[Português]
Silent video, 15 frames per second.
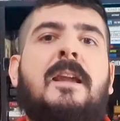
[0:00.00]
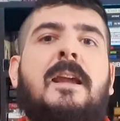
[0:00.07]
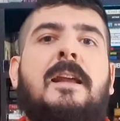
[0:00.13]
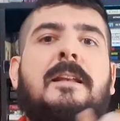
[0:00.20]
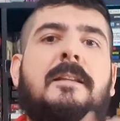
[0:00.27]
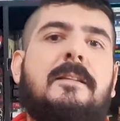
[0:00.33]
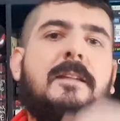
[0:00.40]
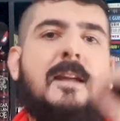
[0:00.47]

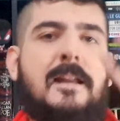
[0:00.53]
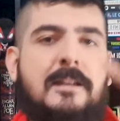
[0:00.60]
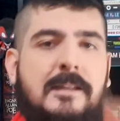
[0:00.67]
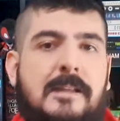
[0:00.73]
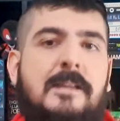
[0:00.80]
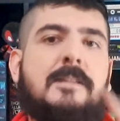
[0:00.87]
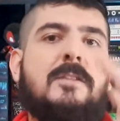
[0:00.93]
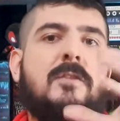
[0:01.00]
Eles
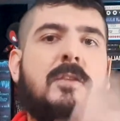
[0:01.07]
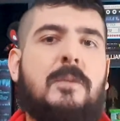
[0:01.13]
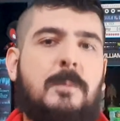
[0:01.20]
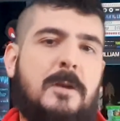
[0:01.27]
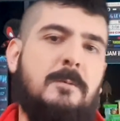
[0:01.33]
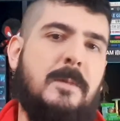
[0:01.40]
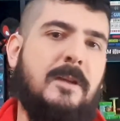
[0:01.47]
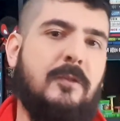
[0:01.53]
realizam
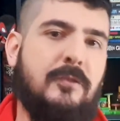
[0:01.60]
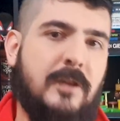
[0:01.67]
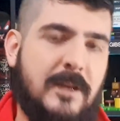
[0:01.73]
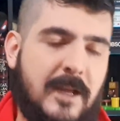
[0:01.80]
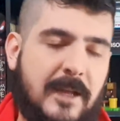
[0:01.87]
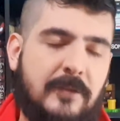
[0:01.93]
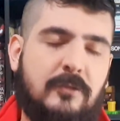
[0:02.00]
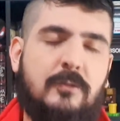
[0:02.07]
experimentos
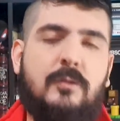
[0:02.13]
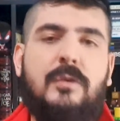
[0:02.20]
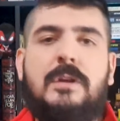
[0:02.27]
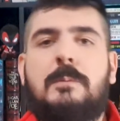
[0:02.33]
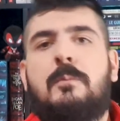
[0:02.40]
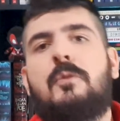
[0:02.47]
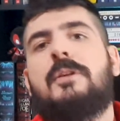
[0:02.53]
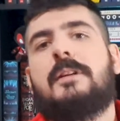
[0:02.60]
genéticos
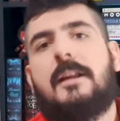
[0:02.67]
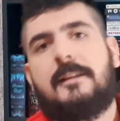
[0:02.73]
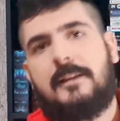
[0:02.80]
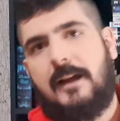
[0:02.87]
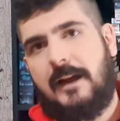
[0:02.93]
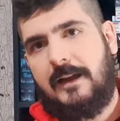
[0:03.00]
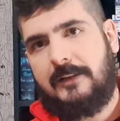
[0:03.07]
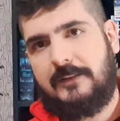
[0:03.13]
em muitas
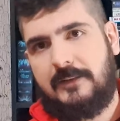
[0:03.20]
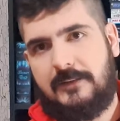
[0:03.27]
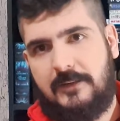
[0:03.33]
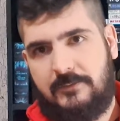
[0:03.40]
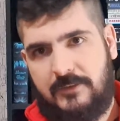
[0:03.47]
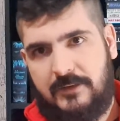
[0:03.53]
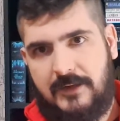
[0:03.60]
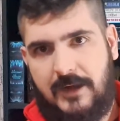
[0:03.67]
raças, na
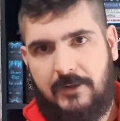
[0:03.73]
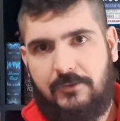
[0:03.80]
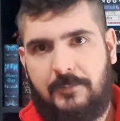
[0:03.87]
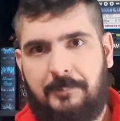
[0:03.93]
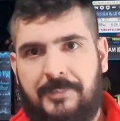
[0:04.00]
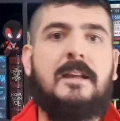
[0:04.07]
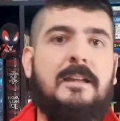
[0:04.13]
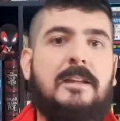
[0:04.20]
verdade.
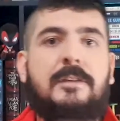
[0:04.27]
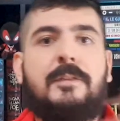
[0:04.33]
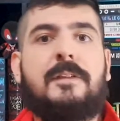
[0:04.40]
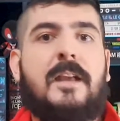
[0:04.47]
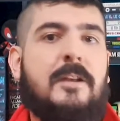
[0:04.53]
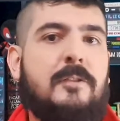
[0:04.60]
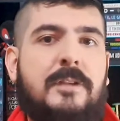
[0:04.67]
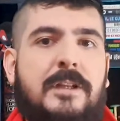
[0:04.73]
Eles
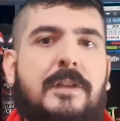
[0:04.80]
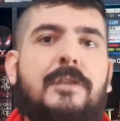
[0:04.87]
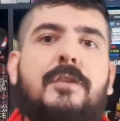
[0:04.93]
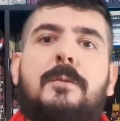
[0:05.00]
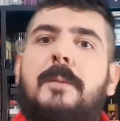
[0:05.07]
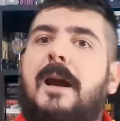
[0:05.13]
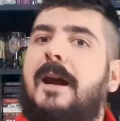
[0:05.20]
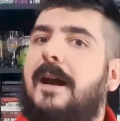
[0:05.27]
fizeram isso
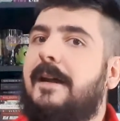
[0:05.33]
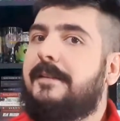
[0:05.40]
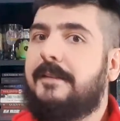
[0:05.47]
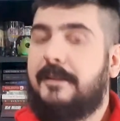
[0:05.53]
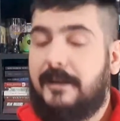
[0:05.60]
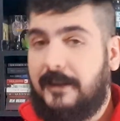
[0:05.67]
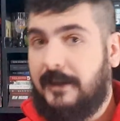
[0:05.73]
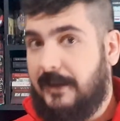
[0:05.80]
em uma
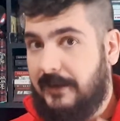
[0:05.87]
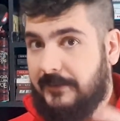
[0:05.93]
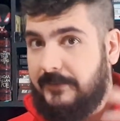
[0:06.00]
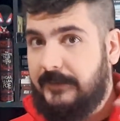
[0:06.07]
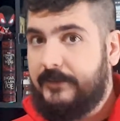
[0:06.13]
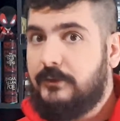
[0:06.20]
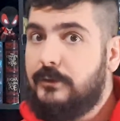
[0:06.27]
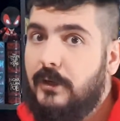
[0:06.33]
raça da
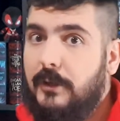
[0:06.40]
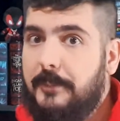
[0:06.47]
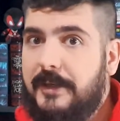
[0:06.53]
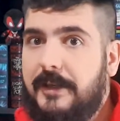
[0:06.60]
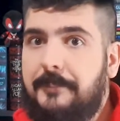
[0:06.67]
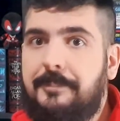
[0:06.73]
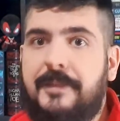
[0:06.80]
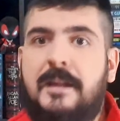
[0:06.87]
galáxia
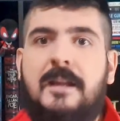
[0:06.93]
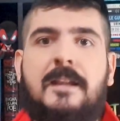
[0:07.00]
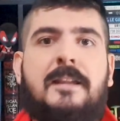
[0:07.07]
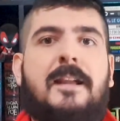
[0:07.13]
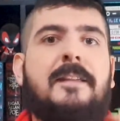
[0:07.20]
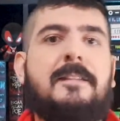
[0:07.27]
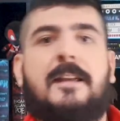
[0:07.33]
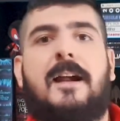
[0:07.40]
Andrômeda,
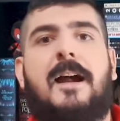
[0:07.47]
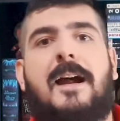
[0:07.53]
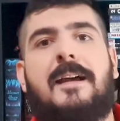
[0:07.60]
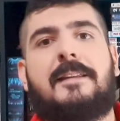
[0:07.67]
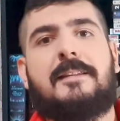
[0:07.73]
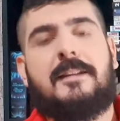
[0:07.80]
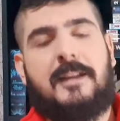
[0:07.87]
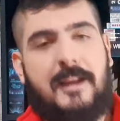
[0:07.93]
e essa
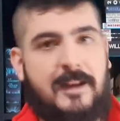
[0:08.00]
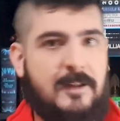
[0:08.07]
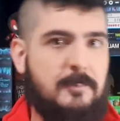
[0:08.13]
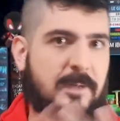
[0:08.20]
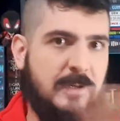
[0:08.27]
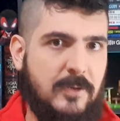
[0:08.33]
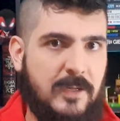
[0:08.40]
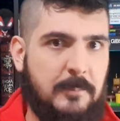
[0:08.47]
raça, que era
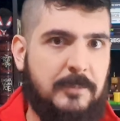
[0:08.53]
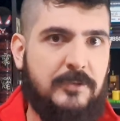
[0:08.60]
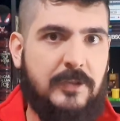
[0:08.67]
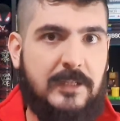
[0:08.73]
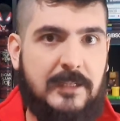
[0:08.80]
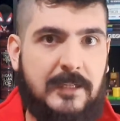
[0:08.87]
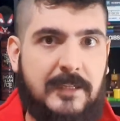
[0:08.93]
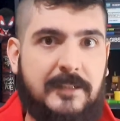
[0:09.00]
meio
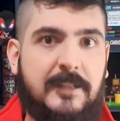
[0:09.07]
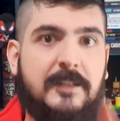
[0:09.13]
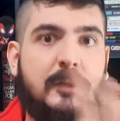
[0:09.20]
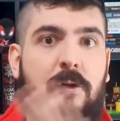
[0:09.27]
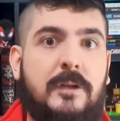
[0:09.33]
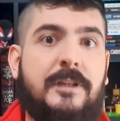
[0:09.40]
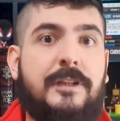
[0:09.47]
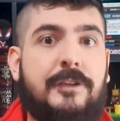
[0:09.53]
reptiliana,
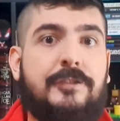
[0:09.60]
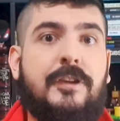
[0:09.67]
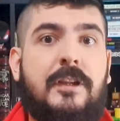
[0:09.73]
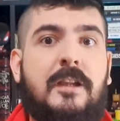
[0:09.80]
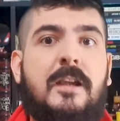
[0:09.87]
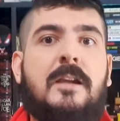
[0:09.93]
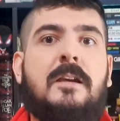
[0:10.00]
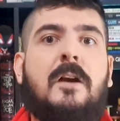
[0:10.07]
deu
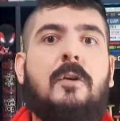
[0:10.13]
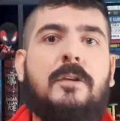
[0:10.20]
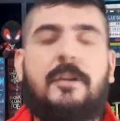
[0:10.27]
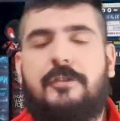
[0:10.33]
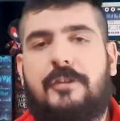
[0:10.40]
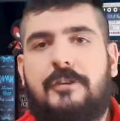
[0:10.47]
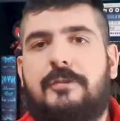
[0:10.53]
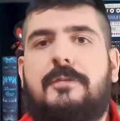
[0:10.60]
origem ao que
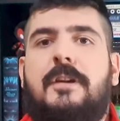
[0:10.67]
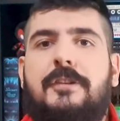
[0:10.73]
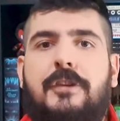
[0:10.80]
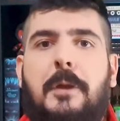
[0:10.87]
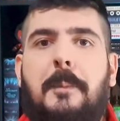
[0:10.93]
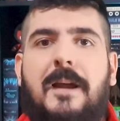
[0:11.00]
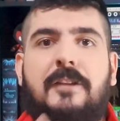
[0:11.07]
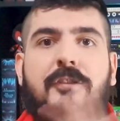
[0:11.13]
a gente vai
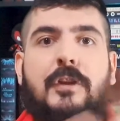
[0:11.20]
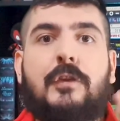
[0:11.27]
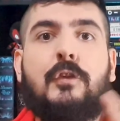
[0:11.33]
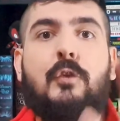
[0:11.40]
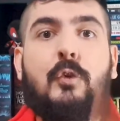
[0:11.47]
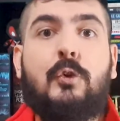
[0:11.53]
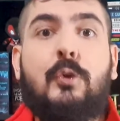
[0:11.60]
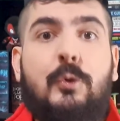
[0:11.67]
chamar de
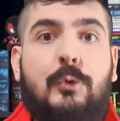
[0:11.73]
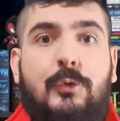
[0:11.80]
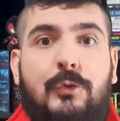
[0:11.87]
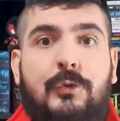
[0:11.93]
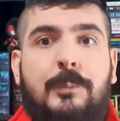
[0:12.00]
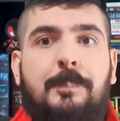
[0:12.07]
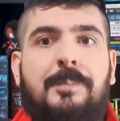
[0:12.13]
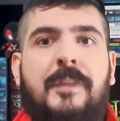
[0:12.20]

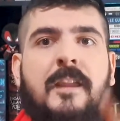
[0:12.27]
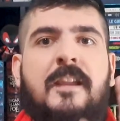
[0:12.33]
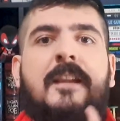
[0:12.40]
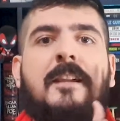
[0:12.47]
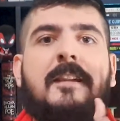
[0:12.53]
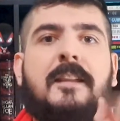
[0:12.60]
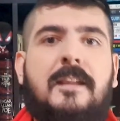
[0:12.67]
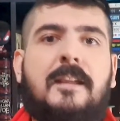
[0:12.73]
Skrulls,
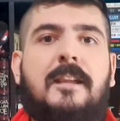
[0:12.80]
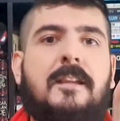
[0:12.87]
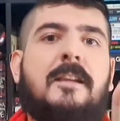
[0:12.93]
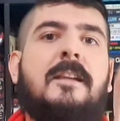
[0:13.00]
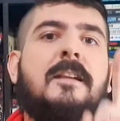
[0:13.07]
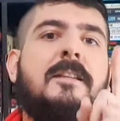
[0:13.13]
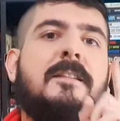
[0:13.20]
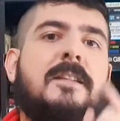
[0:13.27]
que
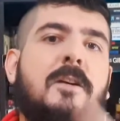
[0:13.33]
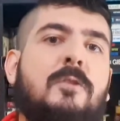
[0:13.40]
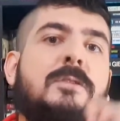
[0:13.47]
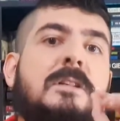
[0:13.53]
são